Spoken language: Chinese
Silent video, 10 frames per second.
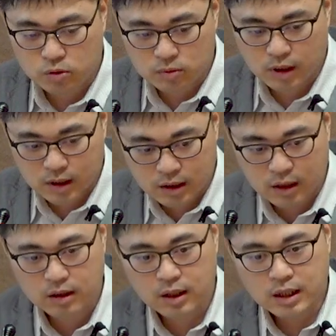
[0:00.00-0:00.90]
出了一
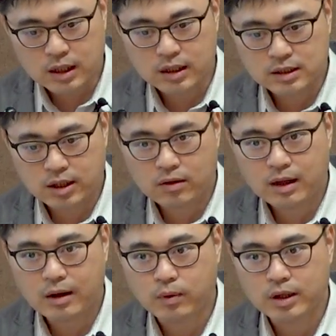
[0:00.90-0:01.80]
个以 cell
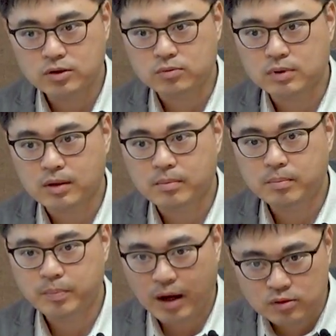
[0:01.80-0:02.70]
line 为主的
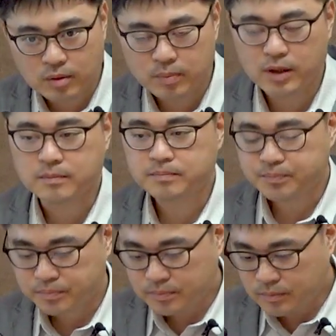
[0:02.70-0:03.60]
标准品。
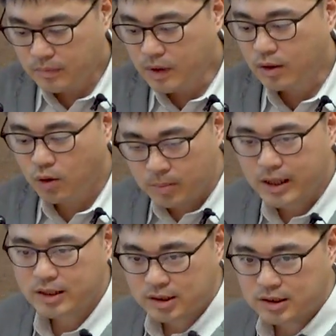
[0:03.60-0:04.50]
我们
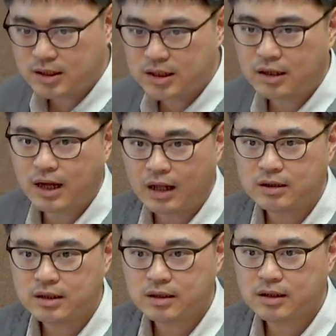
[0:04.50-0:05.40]
也实际上拿
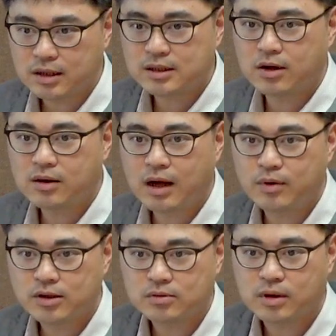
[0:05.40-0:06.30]
了这个以 cell line
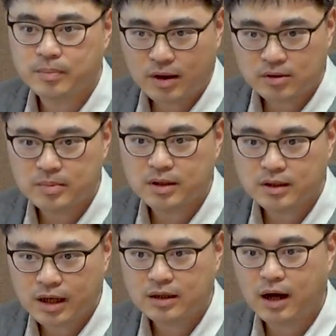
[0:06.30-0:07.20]
为主的标准品的
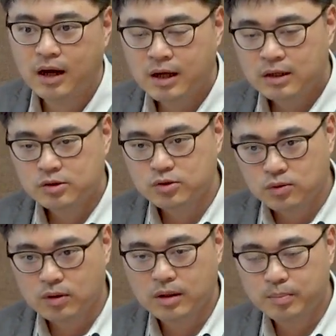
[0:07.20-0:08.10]
data，去
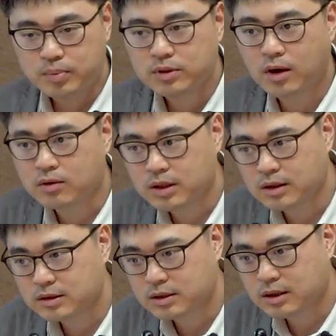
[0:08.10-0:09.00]
做了不同
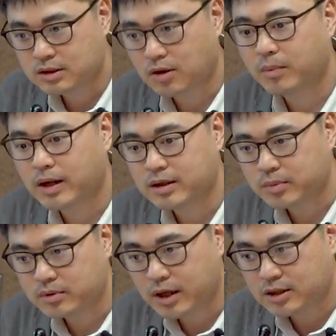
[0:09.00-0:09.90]
的这个 somatic
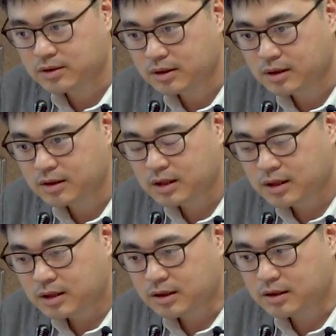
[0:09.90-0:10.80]
mutation 的。
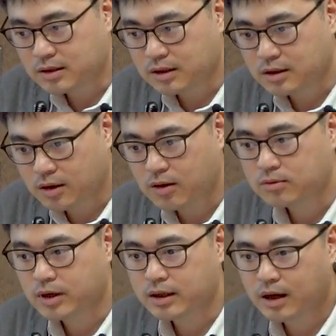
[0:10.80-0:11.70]
的那个
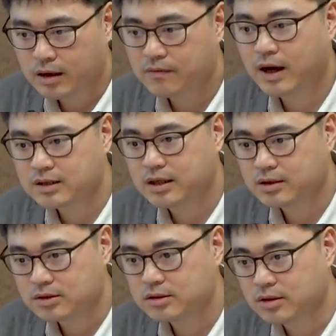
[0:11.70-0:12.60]
core y 然后也发现
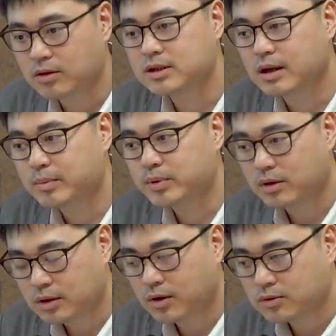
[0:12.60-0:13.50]
就是有一些不同
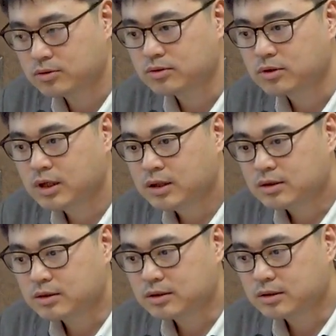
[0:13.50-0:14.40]
的工具，
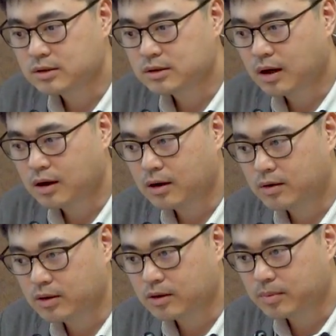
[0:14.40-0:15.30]
就是啊
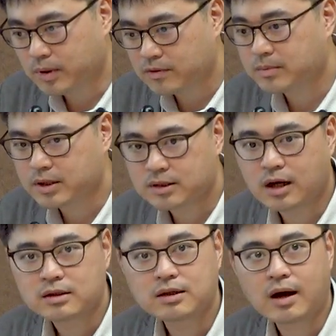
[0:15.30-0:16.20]
会有 performance
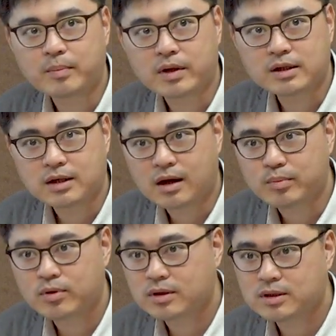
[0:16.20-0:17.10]
上的差别，这样。
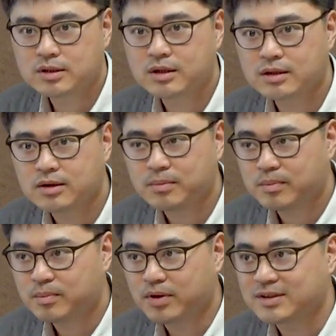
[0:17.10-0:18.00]
不过今天就
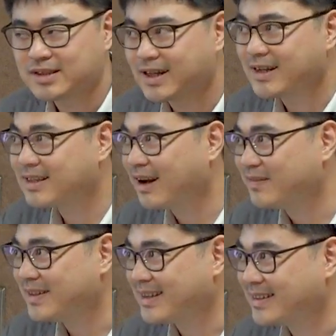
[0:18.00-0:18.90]
没有时间跟大家
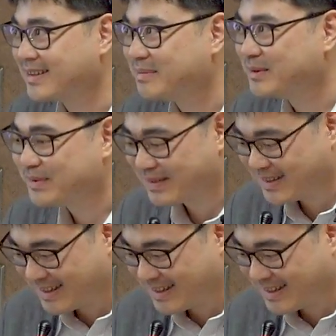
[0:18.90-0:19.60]
分享这个部分